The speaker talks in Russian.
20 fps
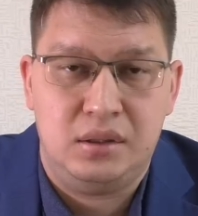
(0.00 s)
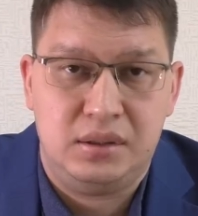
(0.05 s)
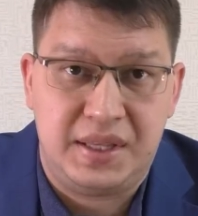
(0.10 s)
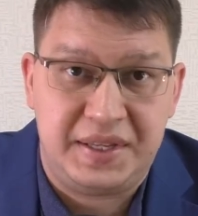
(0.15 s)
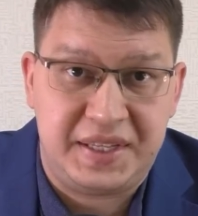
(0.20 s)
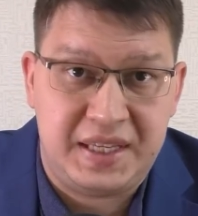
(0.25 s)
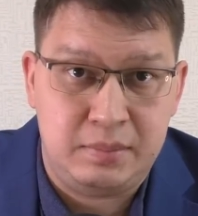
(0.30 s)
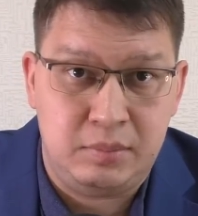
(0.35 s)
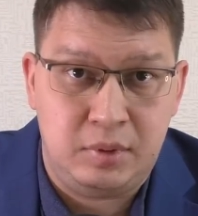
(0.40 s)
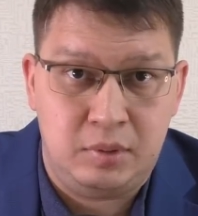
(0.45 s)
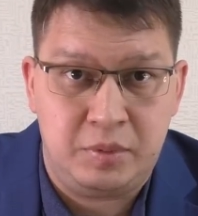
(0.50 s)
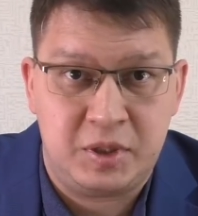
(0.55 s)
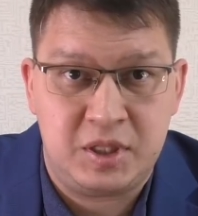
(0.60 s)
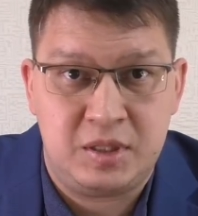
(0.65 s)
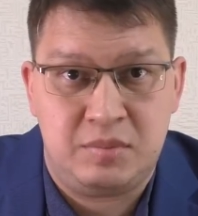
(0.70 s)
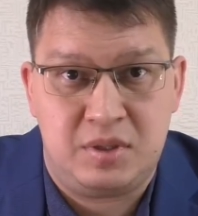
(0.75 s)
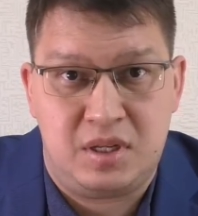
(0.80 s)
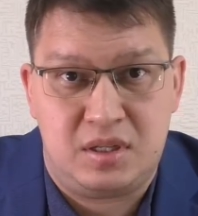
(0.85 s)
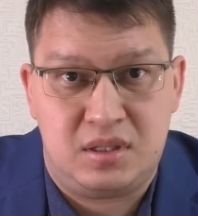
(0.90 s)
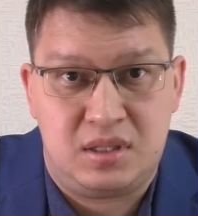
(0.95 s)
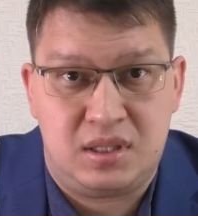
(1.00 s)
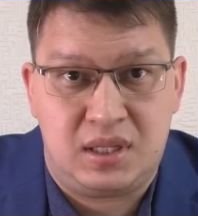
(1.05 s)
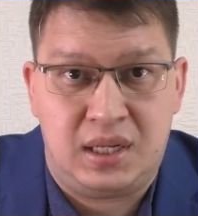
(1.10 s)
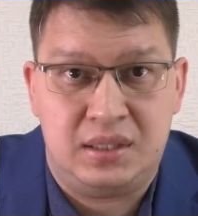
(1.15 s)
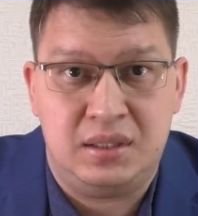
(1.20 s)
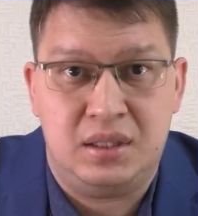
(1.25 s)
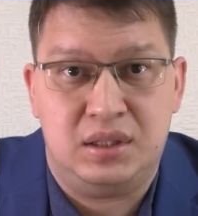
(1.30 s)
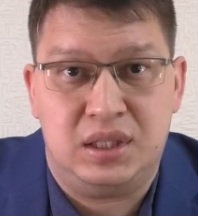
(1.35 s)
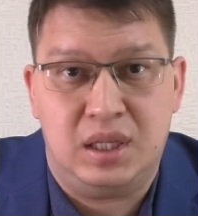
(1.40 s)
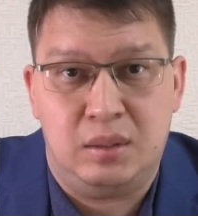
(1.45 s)
Таким образом, со
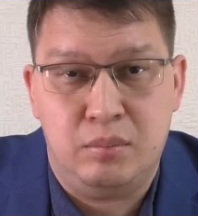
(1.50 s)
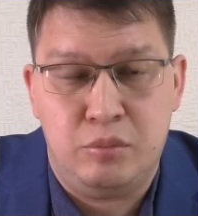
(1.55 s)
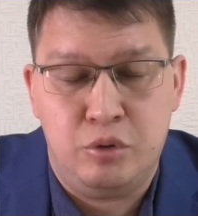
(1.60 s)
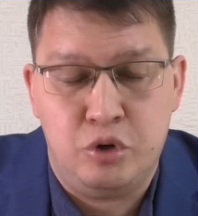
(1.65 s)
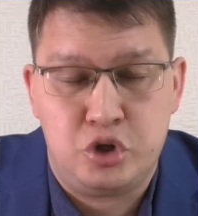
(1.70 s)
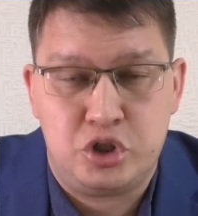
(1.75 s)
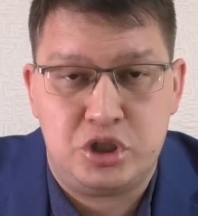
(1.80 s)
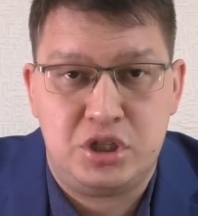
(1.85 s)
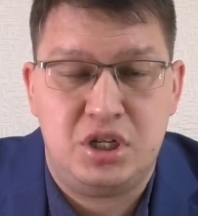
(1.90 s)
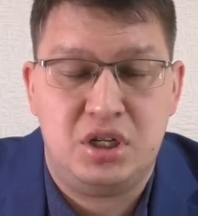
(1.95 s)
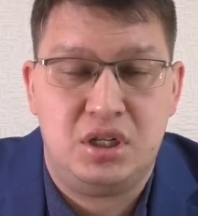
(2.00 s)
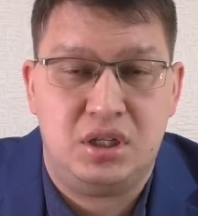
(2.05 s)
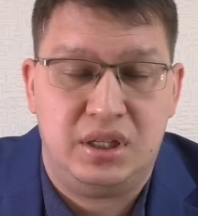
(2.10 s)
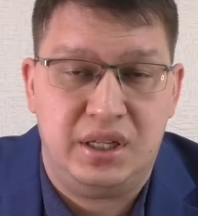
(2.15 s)
стороны таможни